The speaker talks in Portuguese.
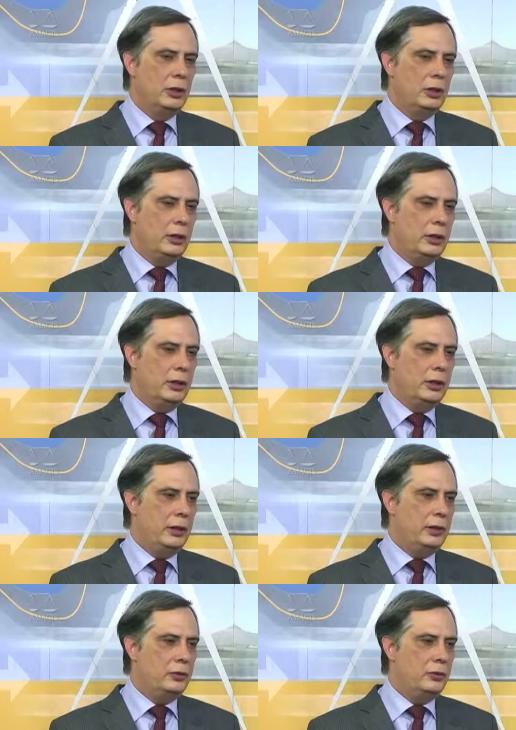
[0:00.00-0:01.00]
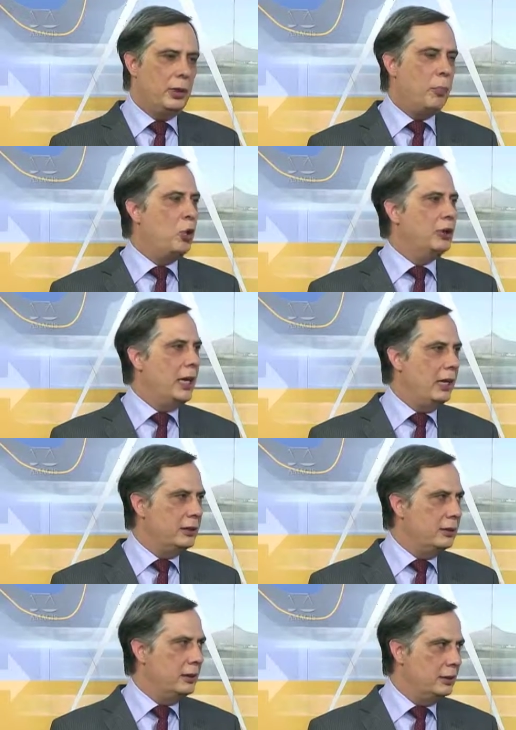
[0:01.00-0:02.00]
é, de
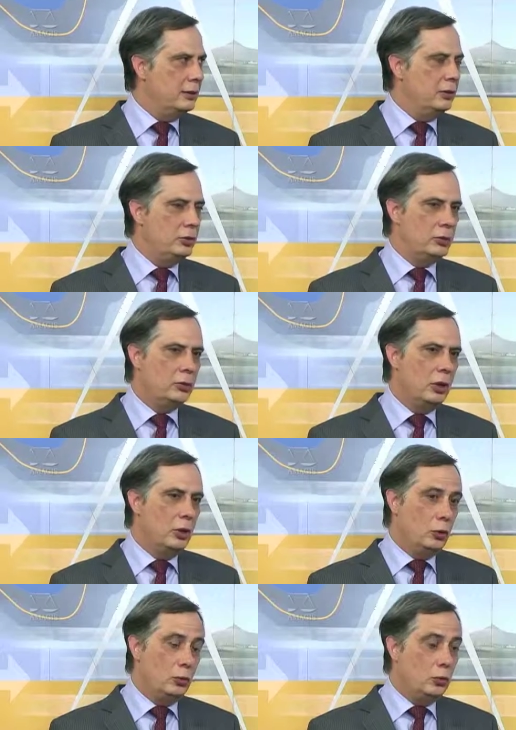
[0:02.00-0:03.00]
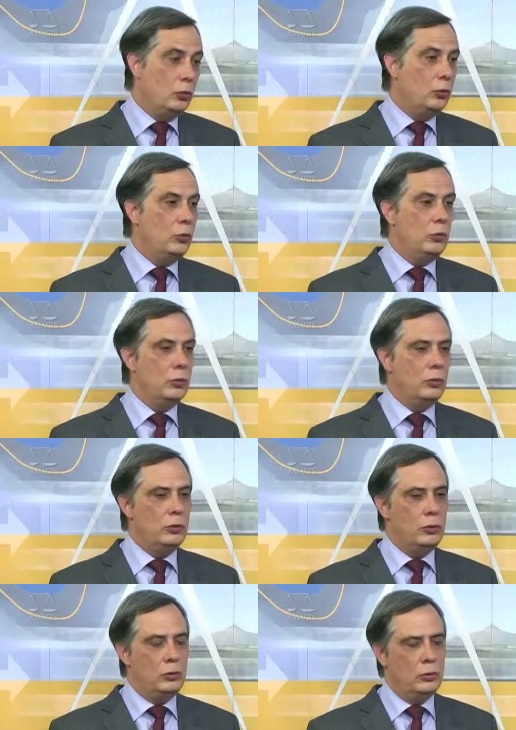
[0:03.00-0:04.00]
abordagem nesse sentido. O,
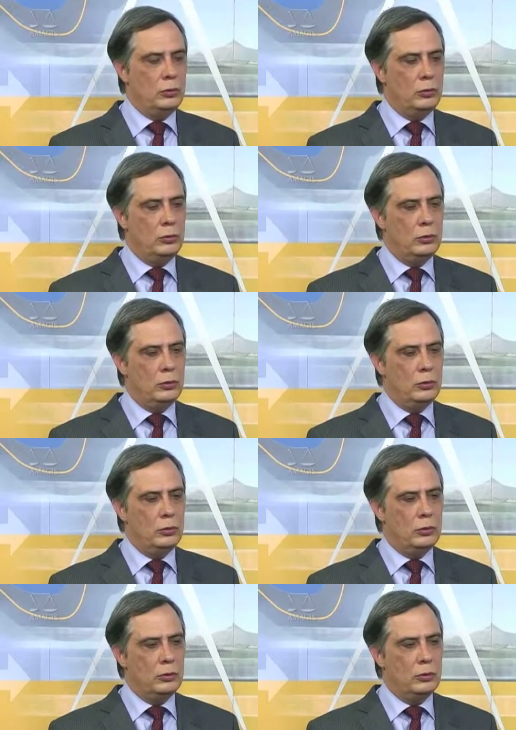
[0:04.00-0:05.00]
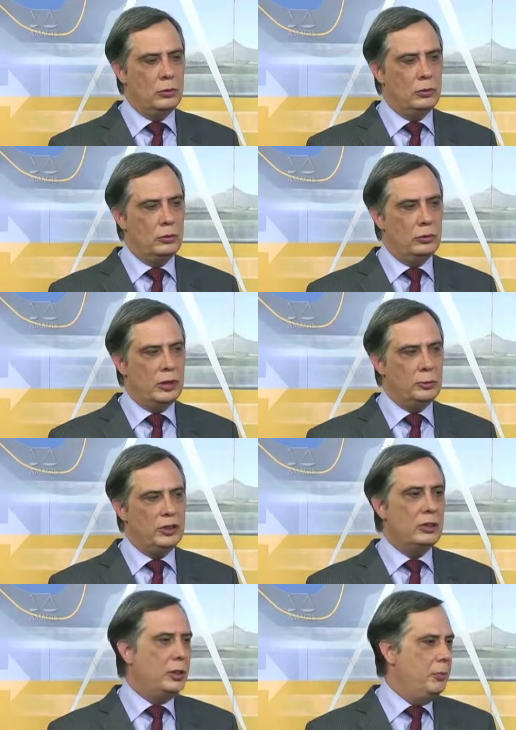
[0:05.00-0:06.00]
o, o, o
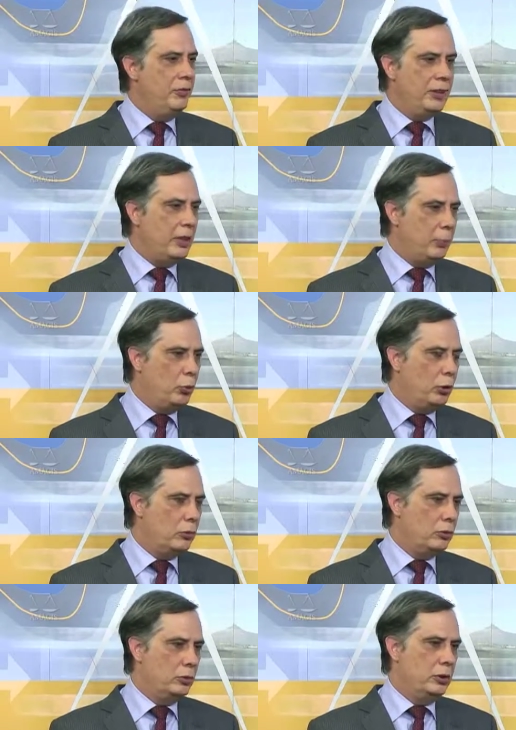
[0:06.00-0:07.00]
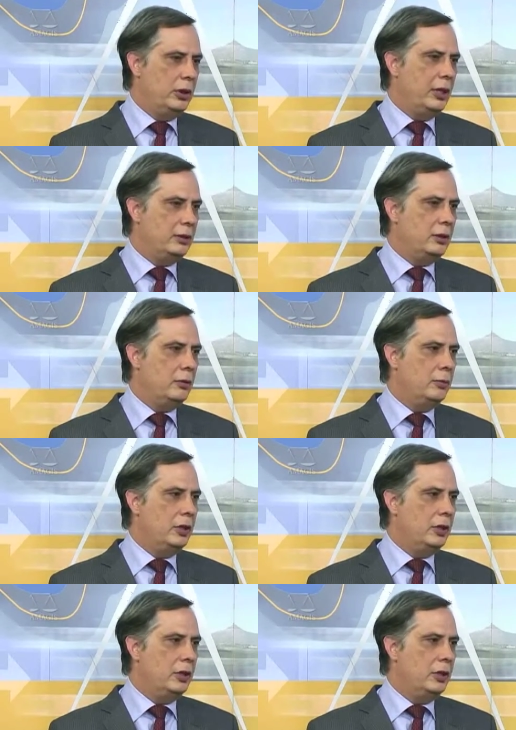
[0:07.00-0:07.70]
especial também vai estar pronto. E essa é uma